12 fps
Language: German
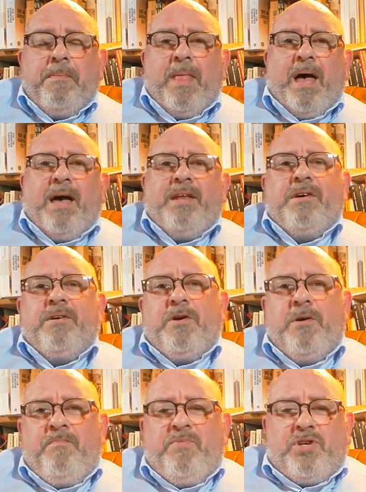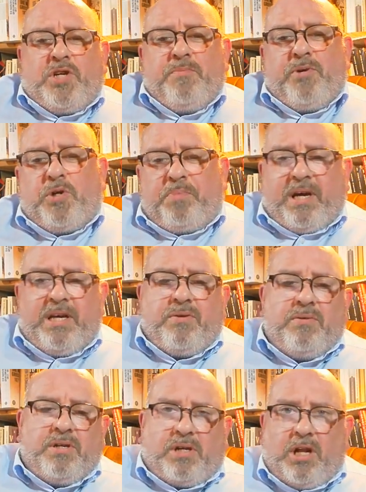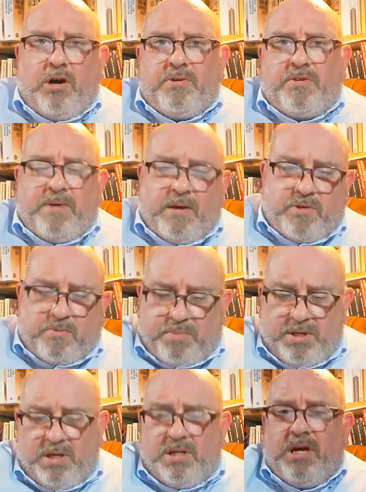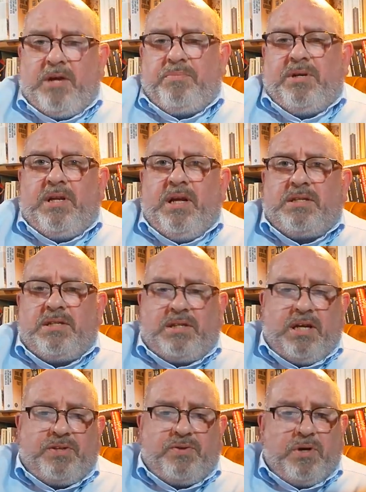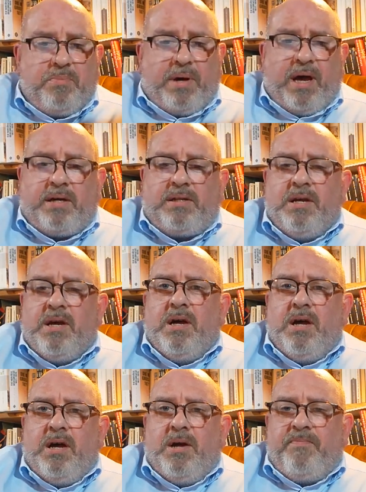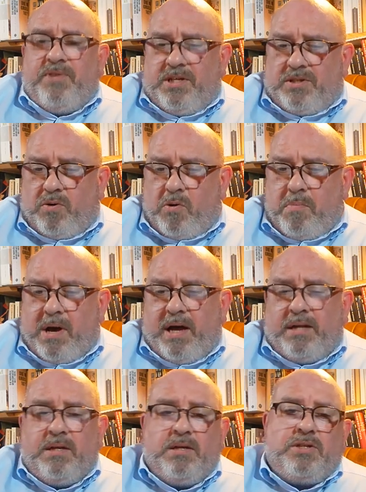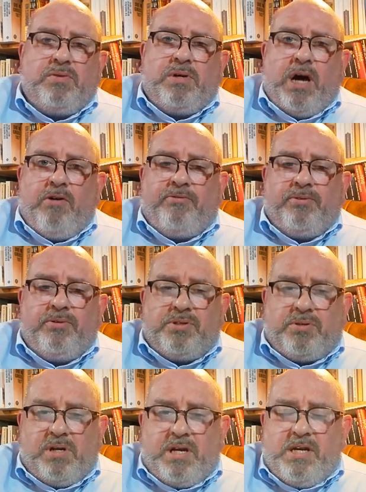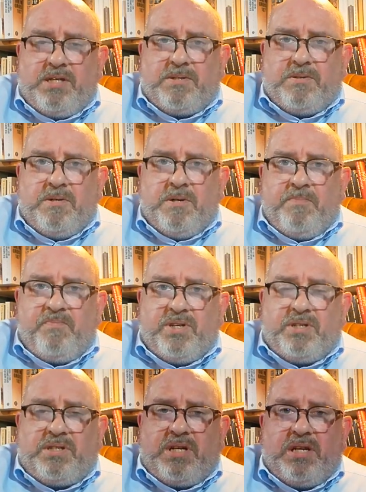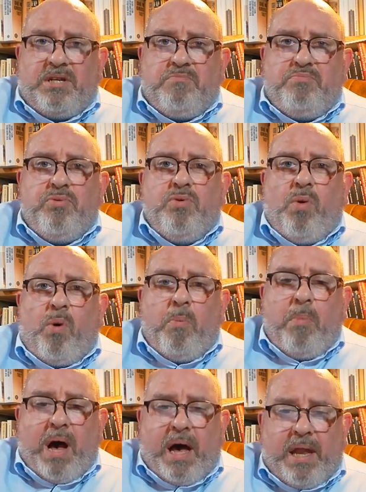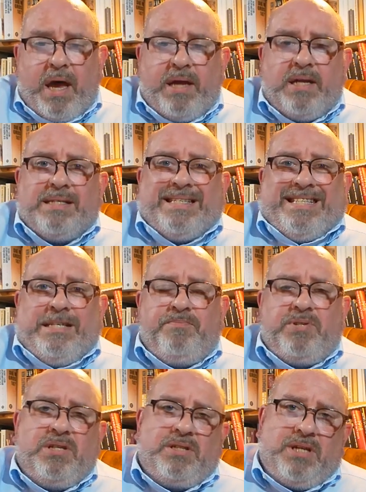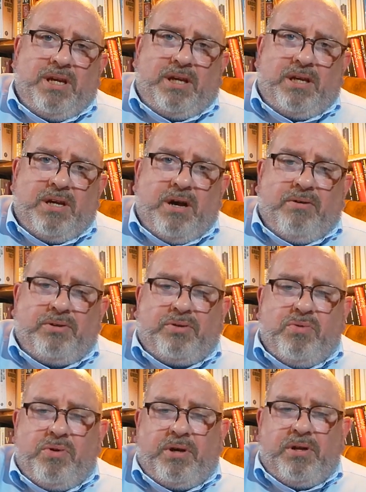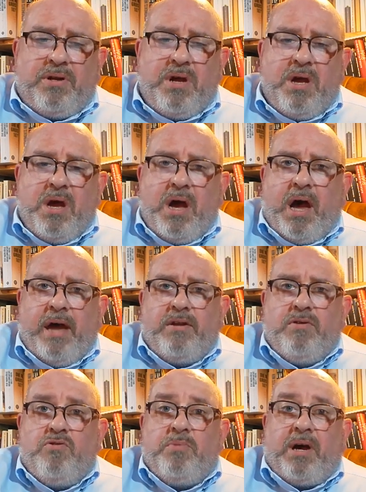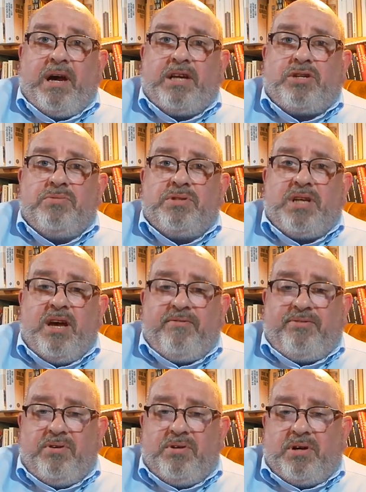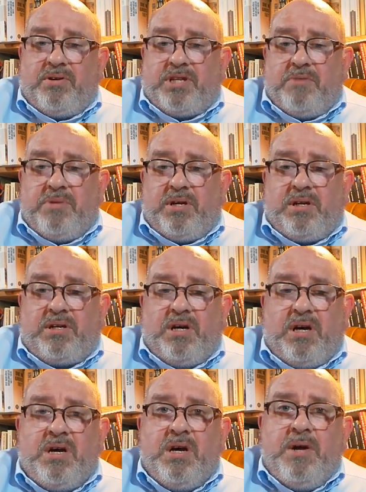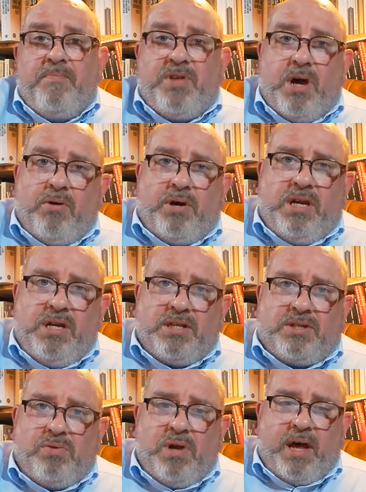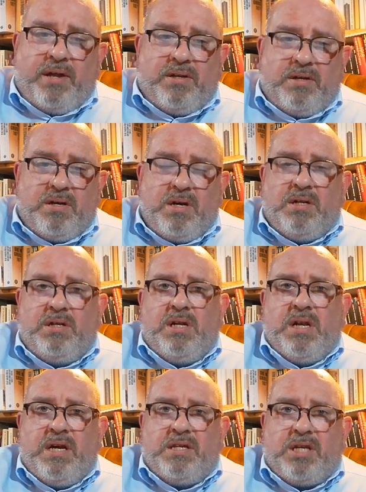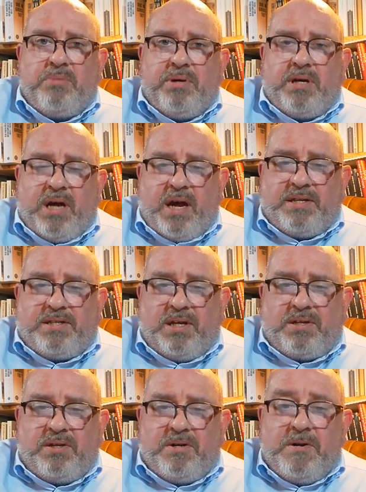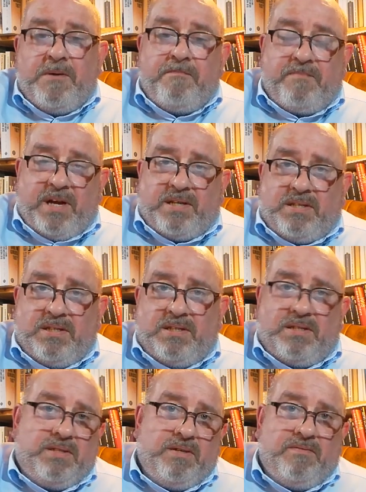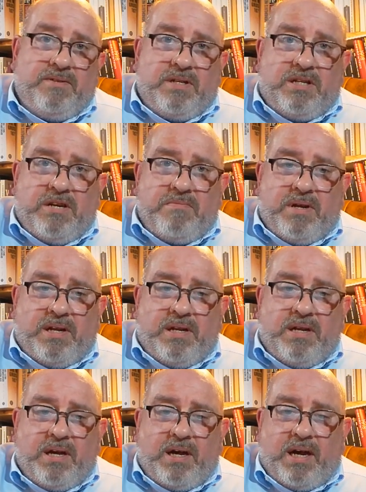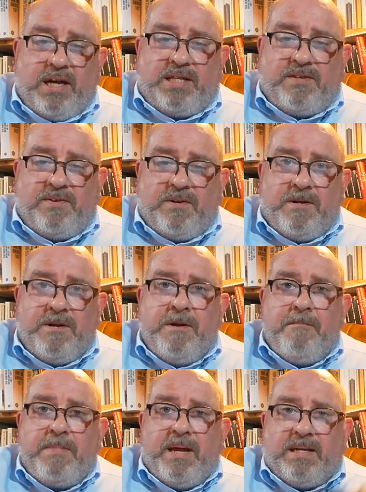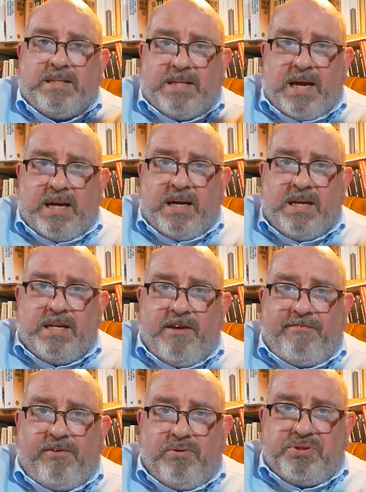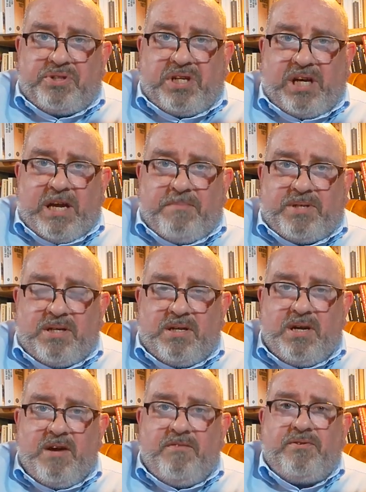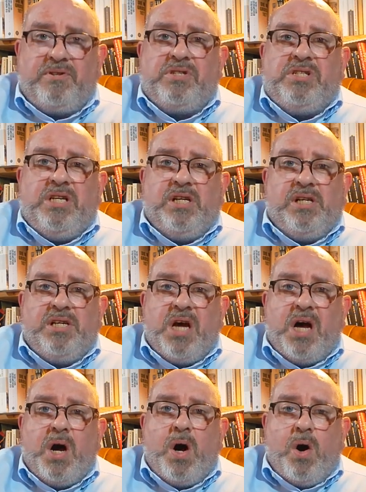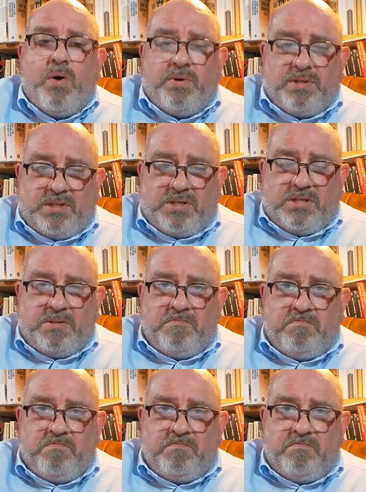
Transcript: Eine hymnische Besprechung, ich glaube, es war im Spiegel, hat mich letztlich dazu gebracht, ähm, diesen Roman zu kaufen und zu lesen. Es ist der Debütroman einer 70-jährigen Autorin, ein Überraschungserfolg aus Amerika, der auch hierzulande die Leser begeisterte. Das ist, finde ich, immer dann reizvoll. Der Gesang der Flusskrebse von Delia Owens.